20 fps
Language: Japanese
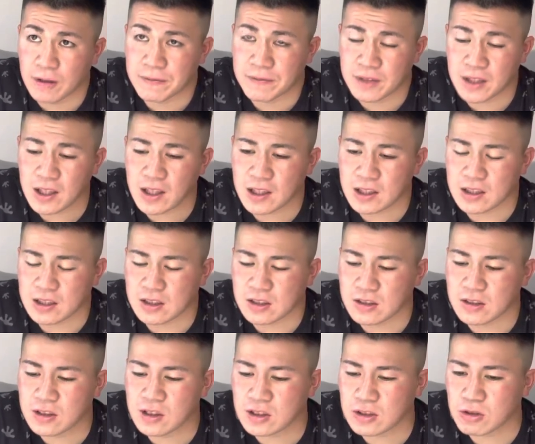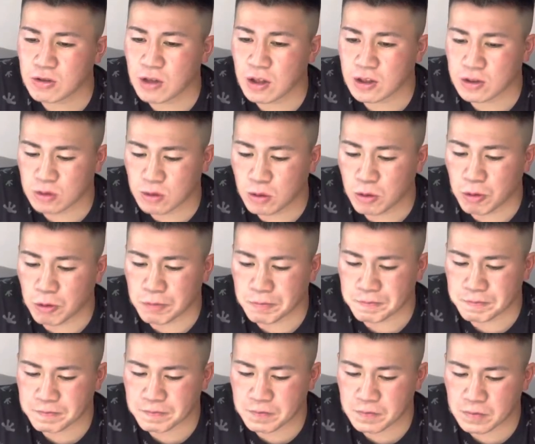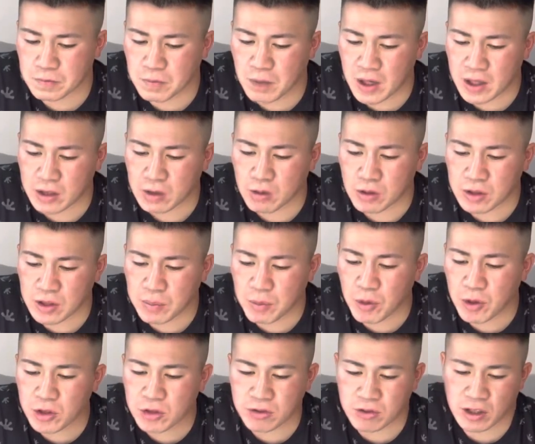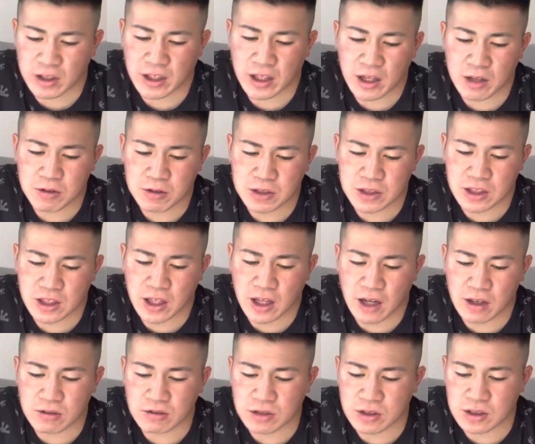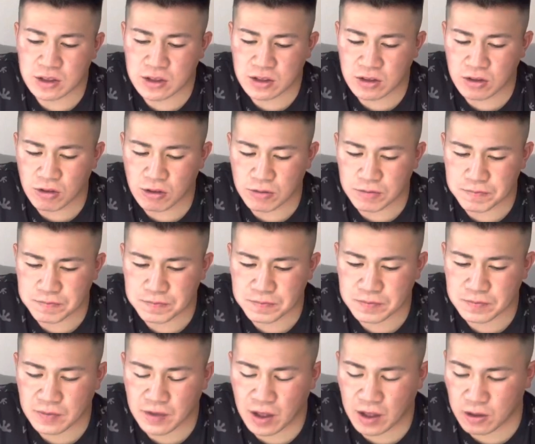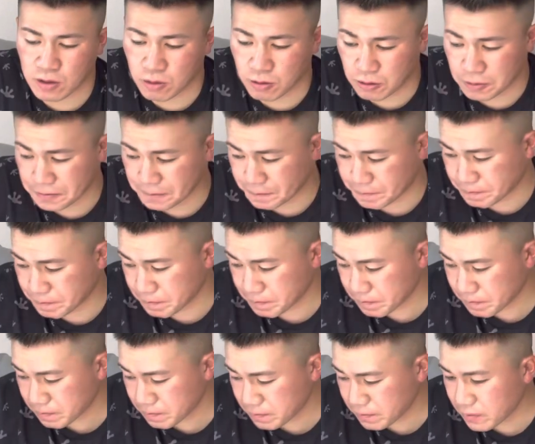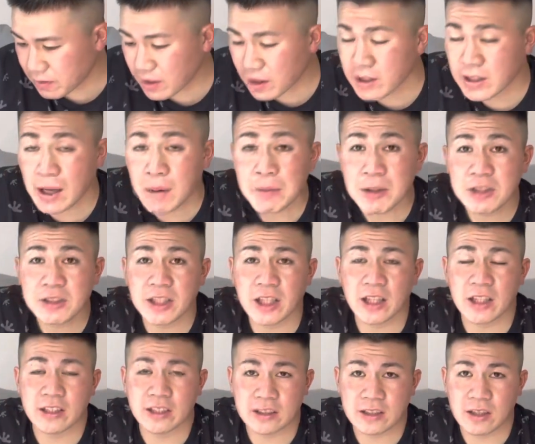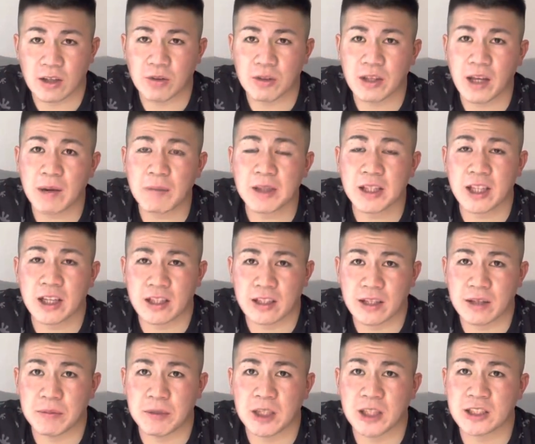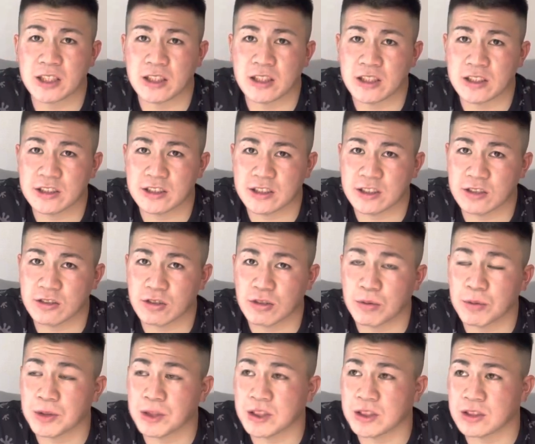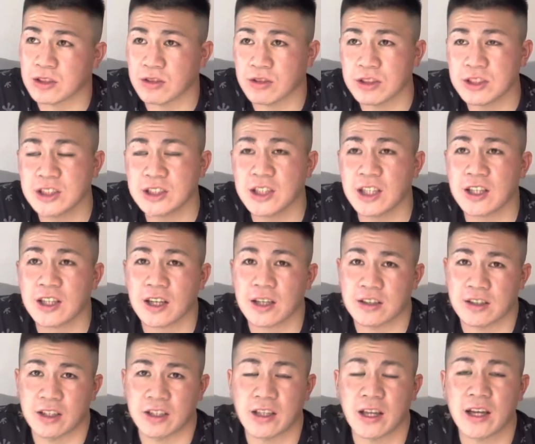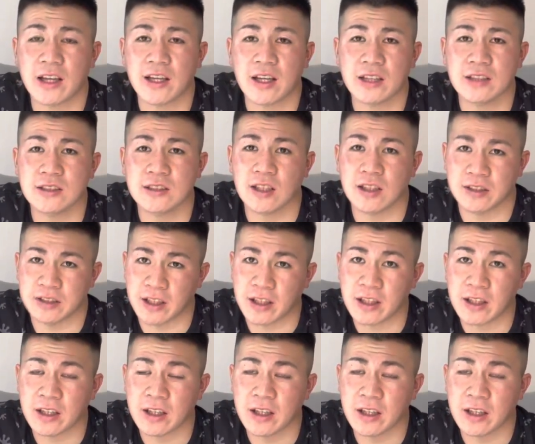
で、で、その後、まあね、これね、もう一個ね、七不思議があるんですけど、あの、辞めるじゃないですか。ほんで、辞めたらね、皆さんね、知ってると思うんですけど、1年間ね、対外試合ね、